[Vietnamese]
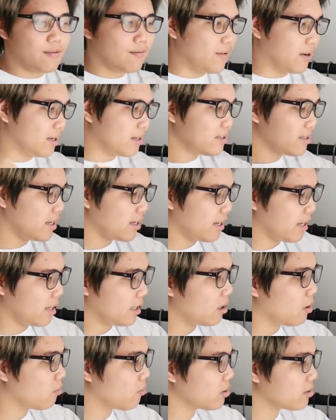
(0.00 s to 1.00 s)
Và cái dây này
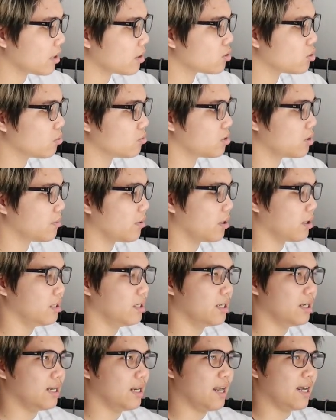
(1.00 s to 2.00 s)
không có tác dụng cho mọi
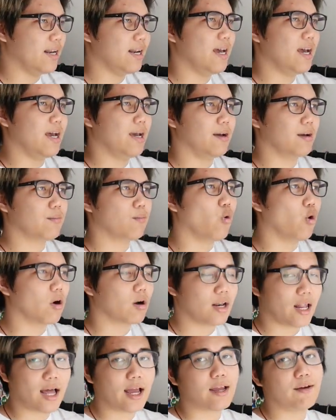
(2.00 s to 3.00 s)
người là để
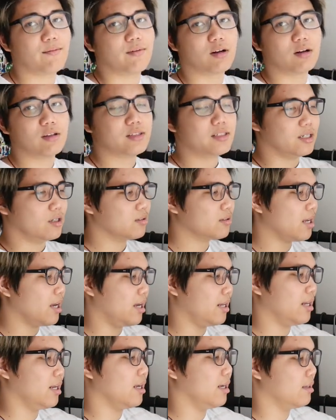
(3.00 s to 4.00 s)
buộc lại, mà nó chỉ có
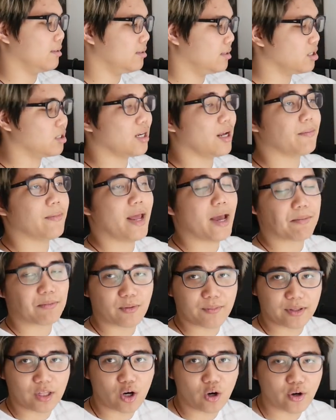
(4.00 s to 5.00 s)
thể là cho làm đẹp
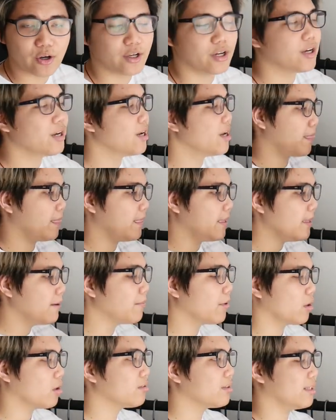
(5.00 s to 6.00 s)
mà thôi. Như
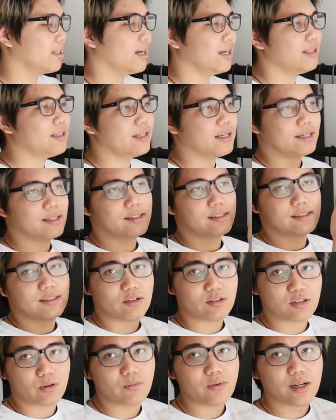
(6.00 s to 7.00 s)
mọi người có thể thấy thì
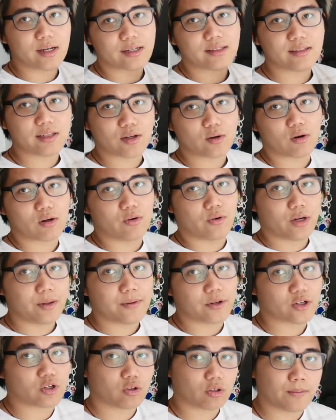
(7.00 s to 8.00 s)
nó giống như là cái dây quần hồi nãy
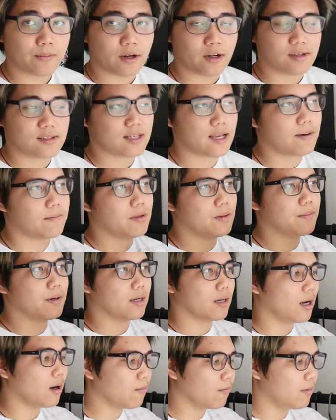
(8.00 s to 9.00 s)
mình show cho mọi người xem. Nhưng mà
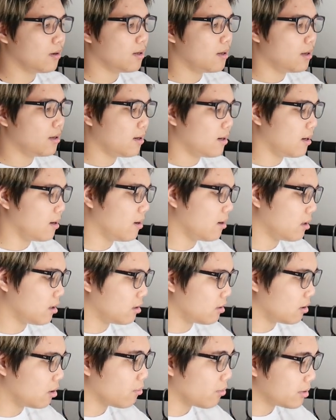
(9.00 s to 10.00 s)
không, họ
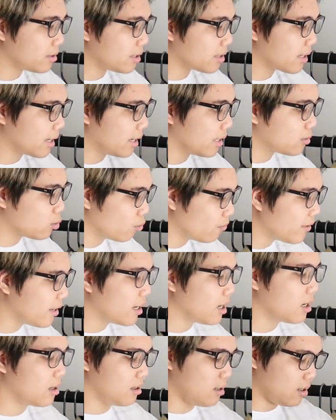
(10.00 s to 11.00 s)
không có thiết kế thú vị
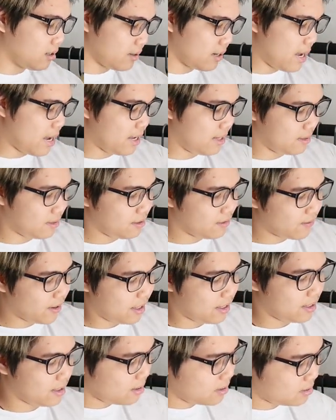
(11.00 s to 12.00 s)
hơn, họ để như
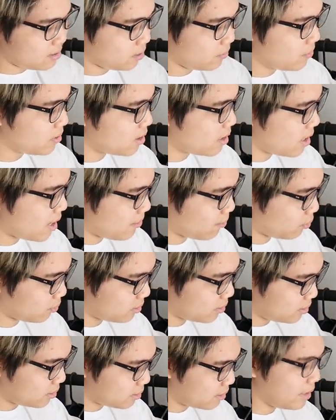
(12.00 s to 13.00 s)
vậy. Giống như là một
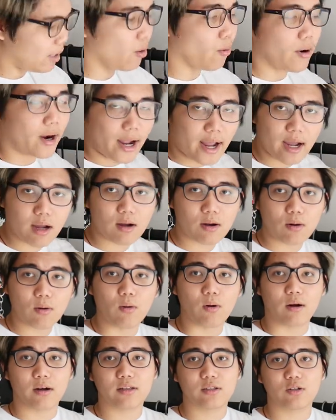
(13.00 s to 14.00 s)
kiểu khác
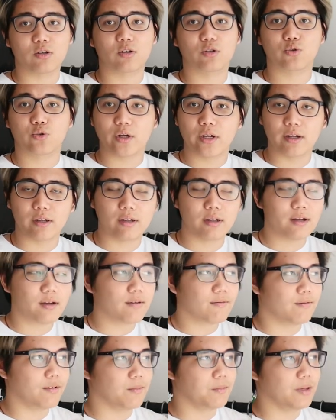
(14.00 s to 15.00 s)
của cái drawstring.
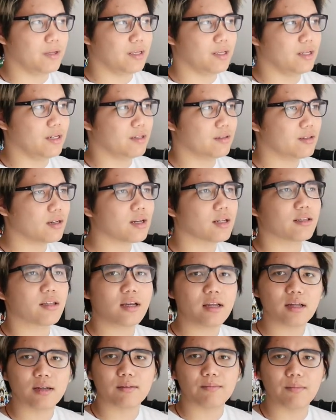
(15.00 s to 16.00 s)
Và mình nhìn rất là
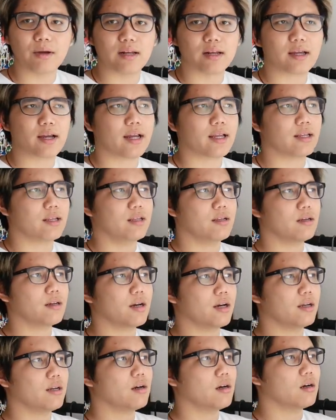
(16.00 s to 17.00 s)
thích. Bên cạnh những
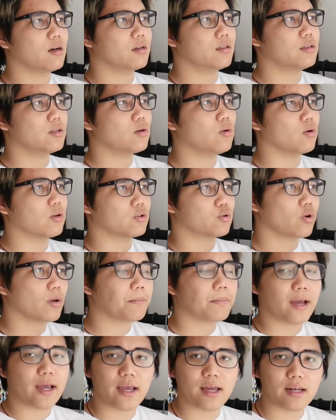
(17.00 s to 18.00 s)
cái uh, chiếc quần
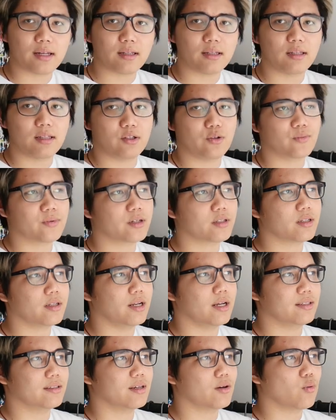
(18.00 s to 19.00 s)
sweatpants thì chúng ta
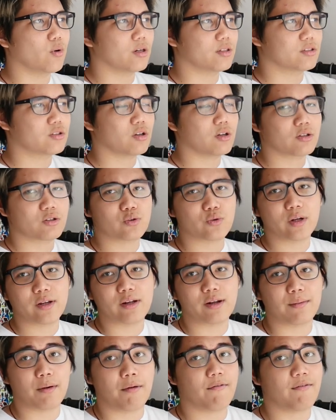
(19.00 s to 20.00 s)
để dây quần drawstring
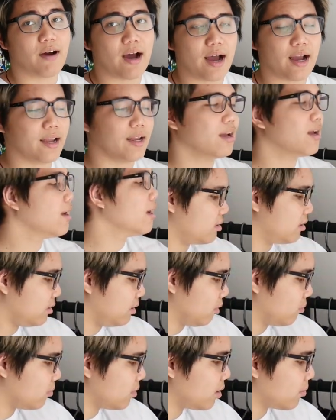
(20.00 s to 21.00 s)
là bằng vải.
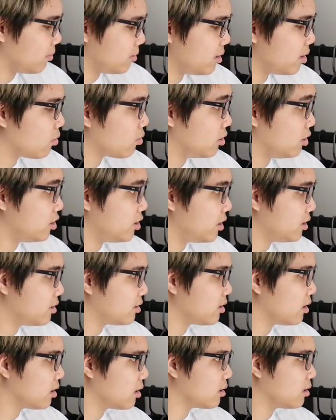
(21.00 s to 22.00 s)
Giống như là một chiếc quần jeans
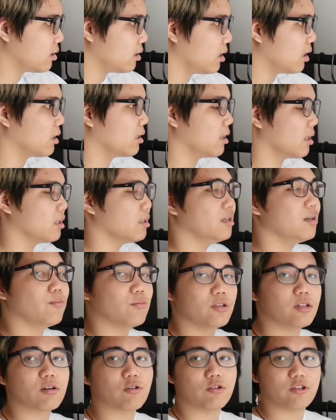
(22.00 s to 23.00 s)
hơn, gần gần như một
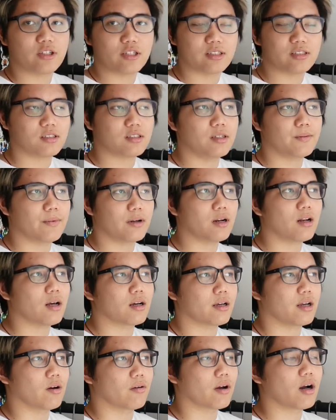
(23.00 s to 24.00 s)
chiếc quần jeans nhưng mà nó là
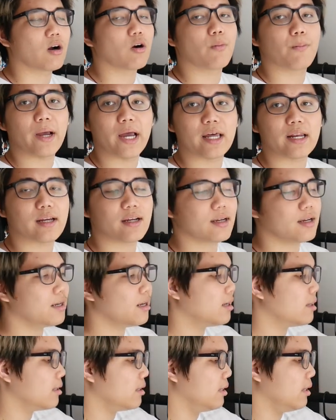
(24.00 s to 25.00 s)
kiểu cargo pants ấy.
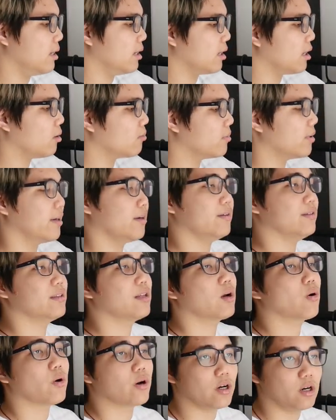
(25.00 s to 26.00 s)
Thì uh, không thể đặt được
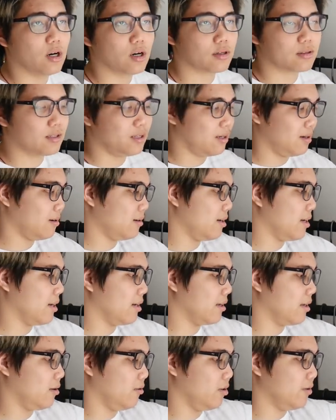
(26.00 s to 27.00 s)
dây quần được, thì họ để
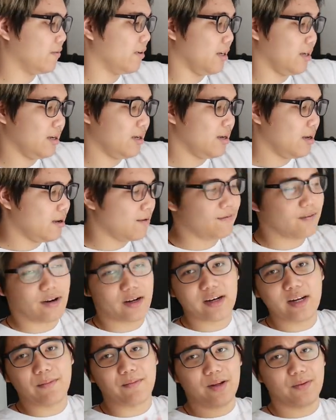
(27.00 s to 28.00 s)
kiểu như vậy. Và
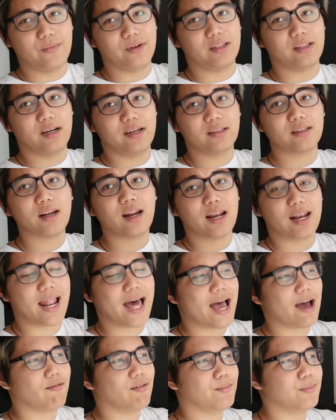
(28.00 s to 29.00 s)
cái điểm này mình thấy rất là
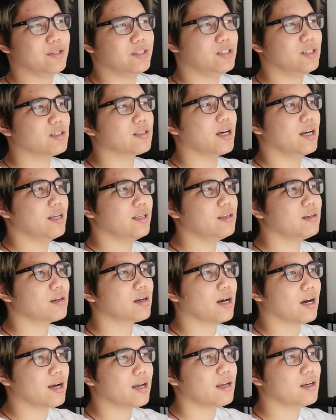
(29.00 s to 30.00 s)
lạ và mình chưa thấy những
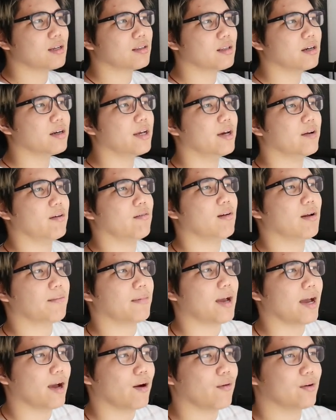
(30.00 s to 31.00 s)
cái thương hiệu nào làm
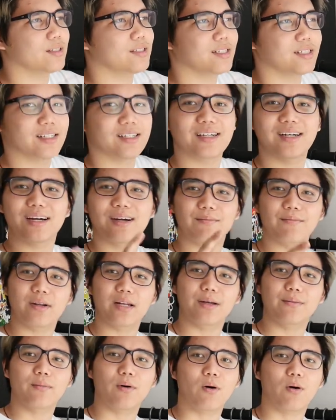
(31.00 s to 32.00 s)
cả, ngoại trừ
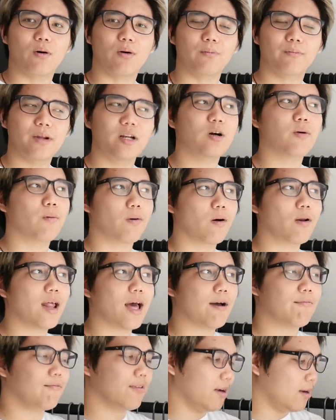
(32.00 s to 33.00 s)
Minimal. Minimal có
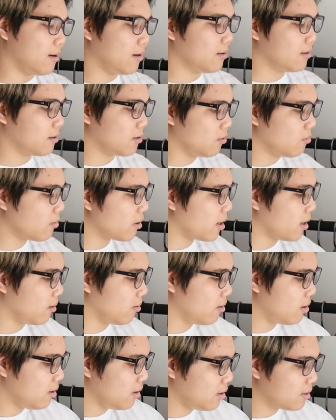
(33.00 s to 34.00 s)
làm và họ cũng
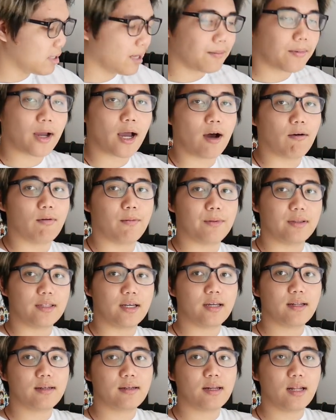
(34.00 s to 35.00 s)
kiểu tham khảo và mình
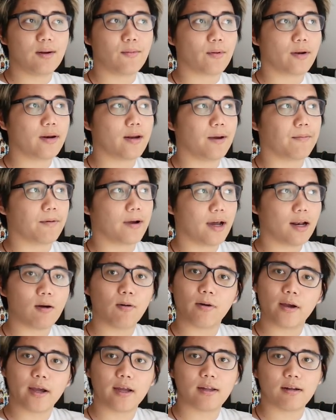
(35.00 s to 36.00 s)
thấy đây là một cái điểm khá là
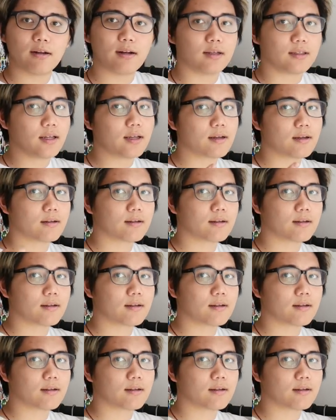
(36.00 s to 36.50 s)
ok, rất là thích.